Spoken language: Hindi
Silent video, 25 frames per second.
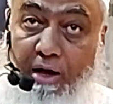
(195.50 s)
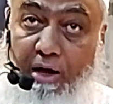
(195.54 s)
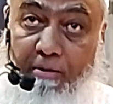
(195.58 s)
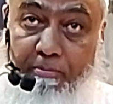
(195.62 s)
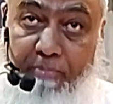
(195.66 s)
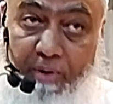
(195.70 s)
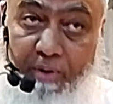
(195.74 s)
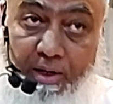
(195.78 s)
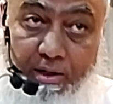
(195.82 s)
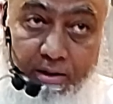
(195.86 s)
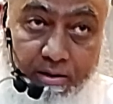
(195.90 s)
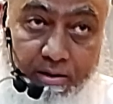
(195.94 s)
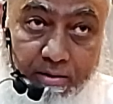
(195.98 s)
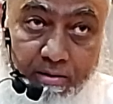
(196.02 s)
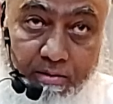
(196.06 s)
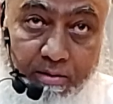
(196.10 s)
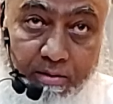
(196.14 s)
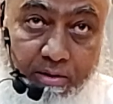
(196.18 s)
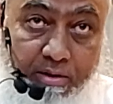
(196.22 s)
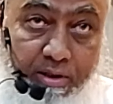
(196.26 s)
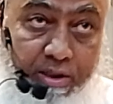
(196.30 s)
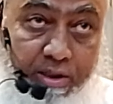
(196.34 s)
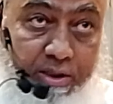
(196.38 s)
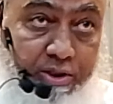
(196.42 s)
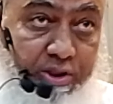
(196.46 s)
वहाँ
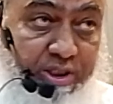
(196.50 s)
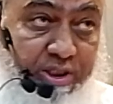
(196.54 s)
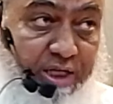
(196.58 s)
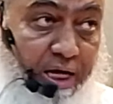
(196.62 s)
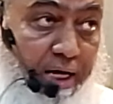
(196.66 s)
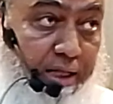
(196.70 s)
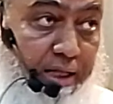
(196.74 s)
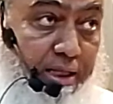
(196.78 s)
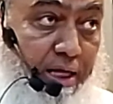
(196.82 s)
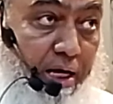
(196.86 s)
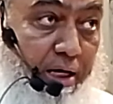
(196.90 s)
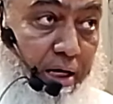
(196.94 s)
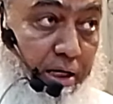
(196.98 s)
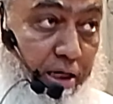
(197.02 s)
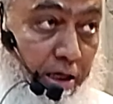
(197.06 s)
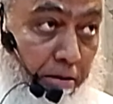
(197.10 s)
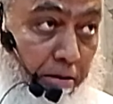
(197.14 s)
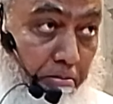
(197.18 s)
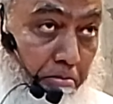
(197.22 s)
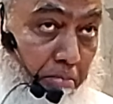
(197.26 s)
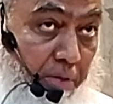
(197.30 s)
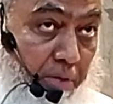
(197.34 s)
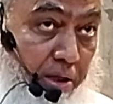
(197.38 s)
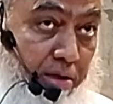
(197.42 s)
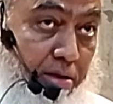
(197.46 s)
पर
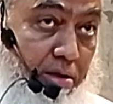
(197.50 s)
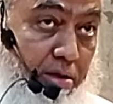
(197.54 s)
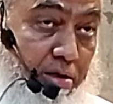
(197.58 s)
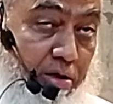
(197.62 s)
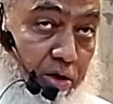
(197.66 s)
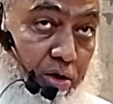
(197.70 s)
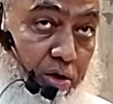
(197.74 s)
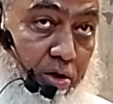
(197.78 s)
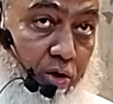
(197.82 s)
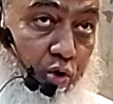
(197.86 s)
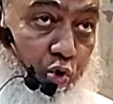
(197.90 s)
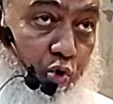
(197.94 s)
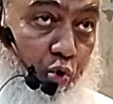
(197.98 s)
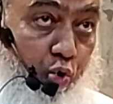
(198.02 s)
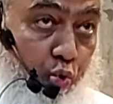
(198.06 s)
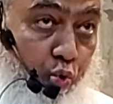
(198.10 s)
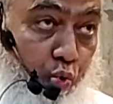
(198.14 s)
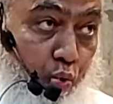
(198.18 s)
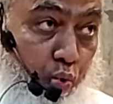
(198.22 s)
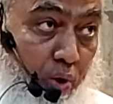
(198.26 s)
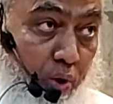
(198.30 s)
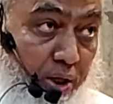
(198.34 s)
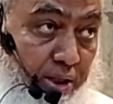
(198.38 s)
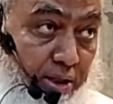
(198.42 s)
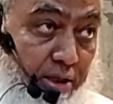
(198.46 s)
ज़्यादा हिम्मत
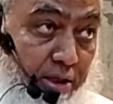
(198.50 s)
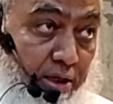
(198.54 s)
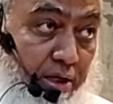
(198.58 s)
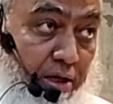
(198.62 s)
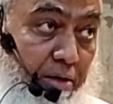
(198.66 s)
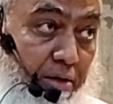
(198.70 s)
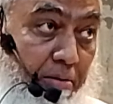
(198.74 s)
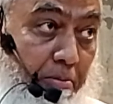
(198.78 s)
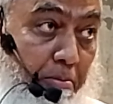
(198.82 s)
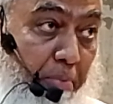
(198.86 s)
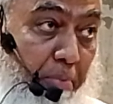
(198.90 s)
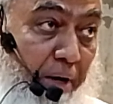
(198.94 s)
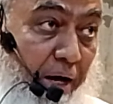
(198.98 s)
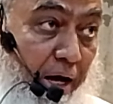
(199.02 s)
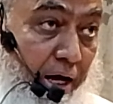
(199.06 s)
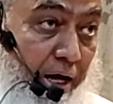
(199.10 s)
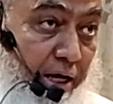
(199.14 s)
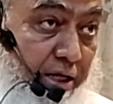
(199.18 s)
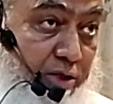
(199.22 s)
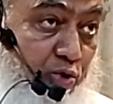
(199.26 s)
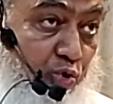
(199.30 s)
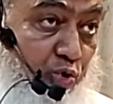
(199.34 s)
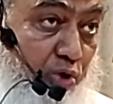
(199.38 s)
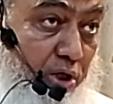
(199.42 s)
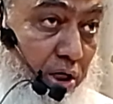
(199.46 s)
क़वत
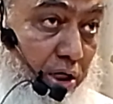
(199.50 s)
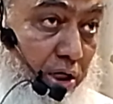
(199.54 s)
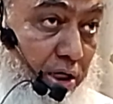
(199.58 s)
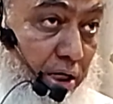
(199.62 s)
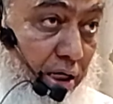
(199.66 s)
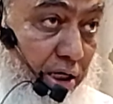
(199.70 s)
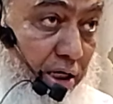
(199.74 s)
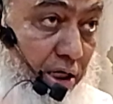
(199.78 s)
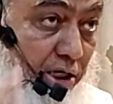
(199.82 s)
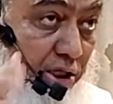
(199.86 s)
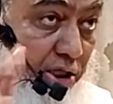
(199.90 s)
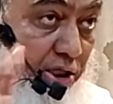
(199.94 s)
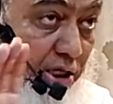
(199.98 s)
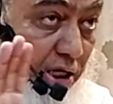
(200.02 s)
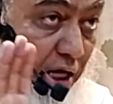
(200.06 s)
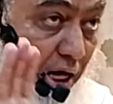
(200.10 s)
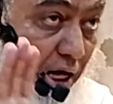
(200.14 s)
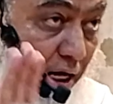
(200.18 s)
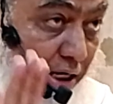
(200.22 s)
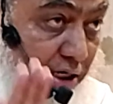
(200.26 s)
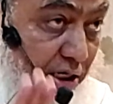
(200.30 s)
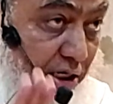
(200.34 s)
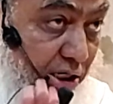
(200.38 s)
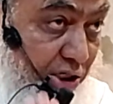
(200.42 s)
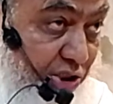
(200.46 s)
बहादुरी
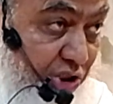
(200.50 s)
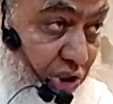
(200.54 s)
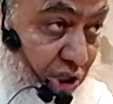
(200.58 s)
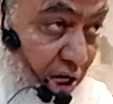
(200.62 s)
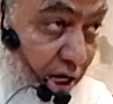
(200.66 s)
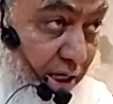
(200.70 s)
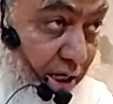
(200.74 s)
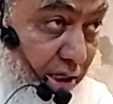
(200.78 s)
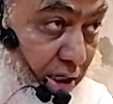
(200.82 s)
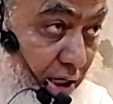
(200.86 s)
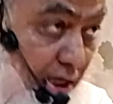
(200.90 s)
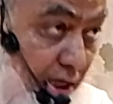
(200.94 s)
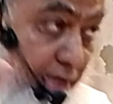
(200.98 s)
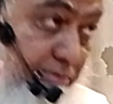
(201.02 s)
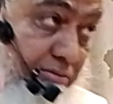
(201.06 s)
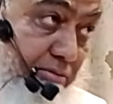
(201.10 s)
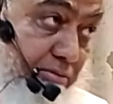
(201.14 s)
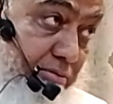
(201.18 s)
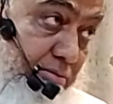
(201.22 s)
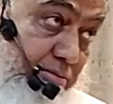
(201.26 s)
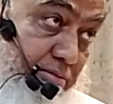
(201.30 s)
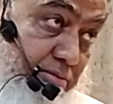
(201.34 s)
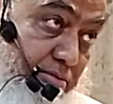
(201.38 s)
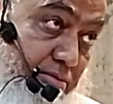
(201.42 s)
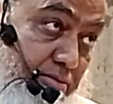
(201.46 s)
नहीं दिखानी
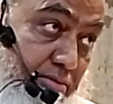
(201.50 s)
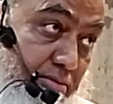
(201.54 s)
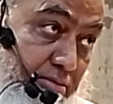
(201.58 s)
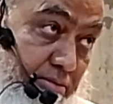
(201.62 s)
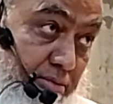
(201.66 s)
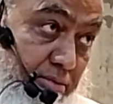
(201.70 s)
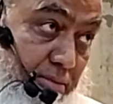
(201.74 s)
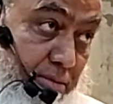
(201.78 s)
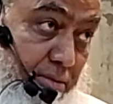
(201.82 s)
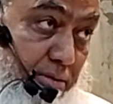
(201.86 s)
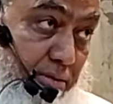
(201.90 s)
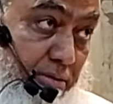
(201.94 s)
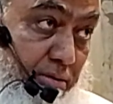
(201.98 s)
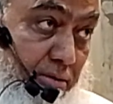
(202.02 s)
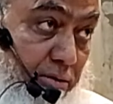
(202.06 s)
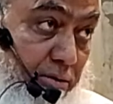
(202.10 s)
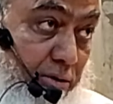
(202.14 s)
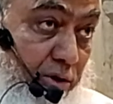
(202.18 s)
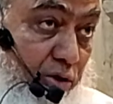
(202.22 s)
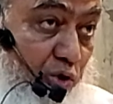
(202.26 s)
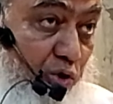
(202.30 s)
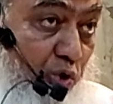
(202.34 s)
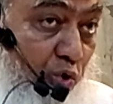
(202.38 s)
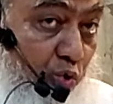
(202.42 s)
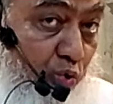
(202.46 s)
चाहिए
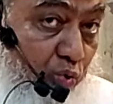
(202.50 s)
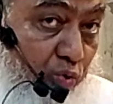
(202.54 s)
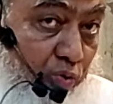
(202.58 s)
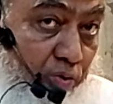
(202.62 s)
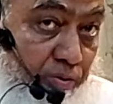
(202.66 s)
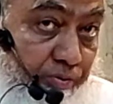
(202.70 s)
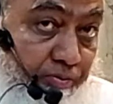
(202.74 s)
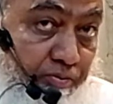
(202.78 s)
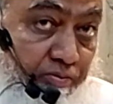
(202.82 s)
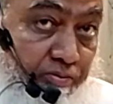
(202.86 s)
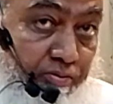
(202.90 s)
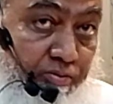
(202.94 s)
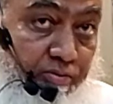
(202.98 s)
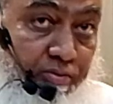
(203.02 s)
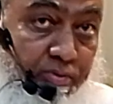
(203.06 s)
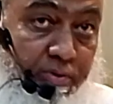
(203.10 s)
क्यों